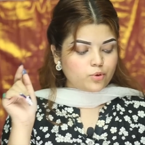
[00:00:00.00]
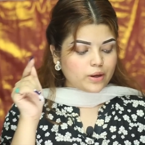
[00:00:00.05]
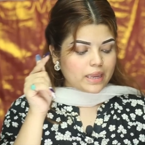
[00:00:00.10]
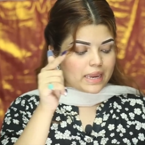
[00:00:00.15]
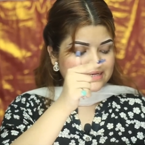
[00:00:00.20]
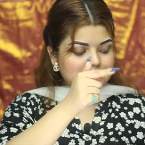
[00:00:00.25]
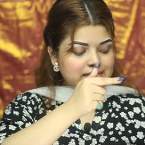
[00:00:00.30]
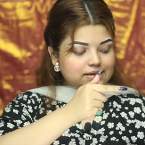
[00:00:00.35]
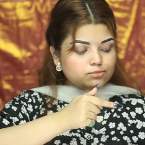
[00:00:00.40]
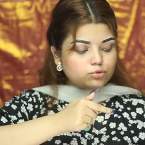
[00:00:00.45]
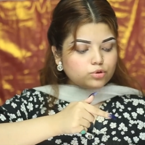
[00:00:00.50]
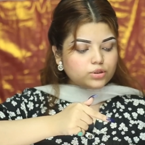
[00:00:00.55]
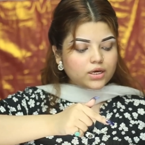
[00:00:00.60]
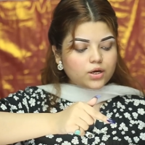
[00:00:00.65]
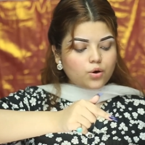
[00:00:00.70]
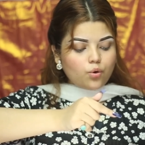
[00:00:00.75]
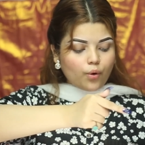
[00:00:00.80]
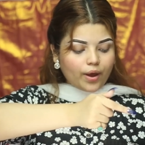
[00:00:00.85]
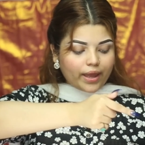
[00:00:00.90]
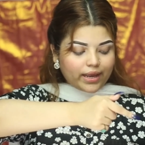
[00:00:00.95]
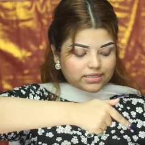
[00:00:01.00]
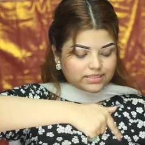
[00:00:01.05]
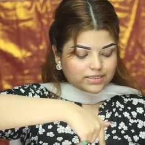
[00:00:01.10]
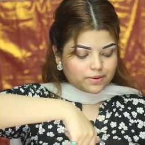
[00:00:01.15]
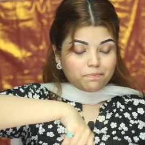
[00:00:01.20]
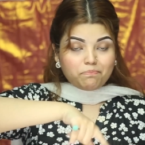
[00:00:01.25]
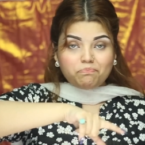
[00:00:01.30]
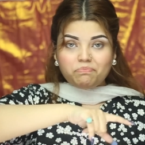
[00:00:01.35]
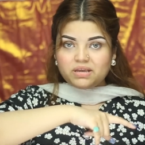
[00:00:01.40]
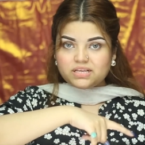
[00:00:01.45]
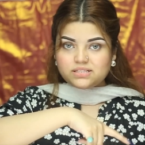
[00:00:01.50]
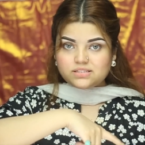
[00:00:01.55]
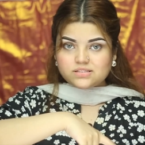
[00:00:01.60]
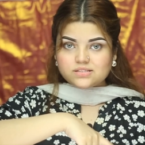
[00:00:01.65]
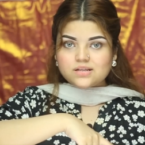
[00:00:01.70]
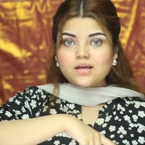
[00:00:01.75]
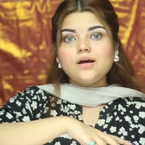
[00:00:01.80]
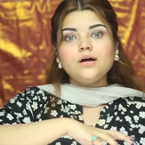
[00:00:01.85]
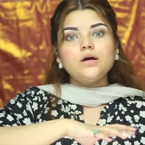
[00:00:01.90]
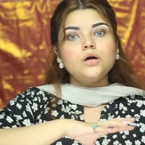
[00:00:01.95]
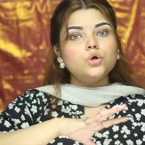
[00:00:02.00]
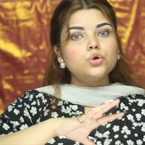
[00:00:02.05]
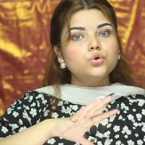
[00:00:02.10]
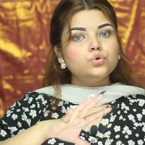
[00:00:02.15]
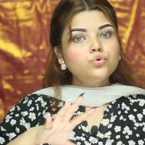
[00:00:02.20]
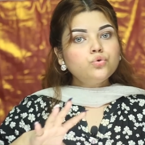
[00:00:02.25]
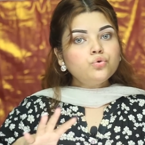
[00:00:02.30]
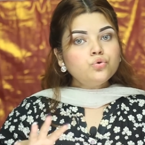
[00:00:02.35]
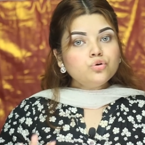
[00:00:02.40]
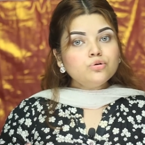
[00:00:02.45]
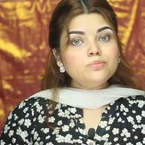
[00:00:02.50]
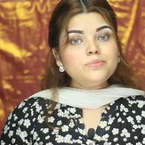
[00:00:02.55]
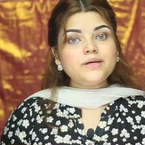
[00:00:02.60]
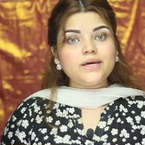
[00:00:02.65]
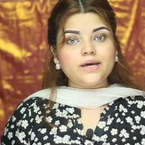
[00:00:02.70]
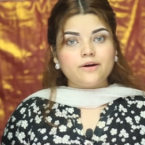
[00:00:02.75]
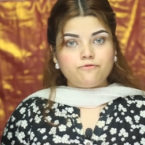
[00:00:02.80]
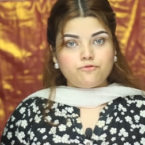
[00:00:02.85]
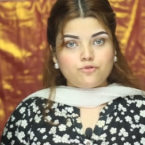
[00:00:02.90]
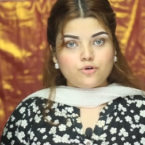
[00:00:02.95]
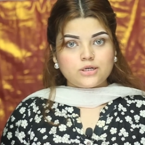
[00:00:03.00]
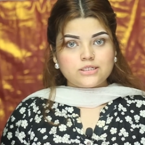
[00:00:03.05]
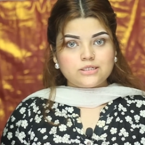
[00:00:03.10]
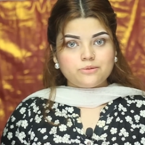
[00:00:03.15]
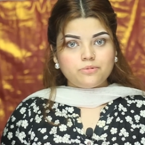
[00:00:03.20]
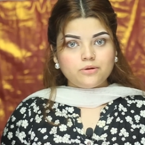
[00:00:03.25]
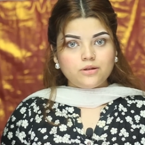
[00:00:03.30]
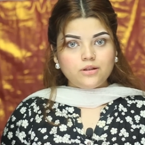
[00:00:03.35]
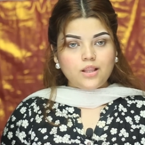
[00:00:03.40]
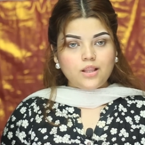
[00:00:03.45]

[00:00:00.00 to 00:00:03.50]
এবং এটার মধ্যে কয়েকটা পিস খুবই অ্যাফোর্ডেবল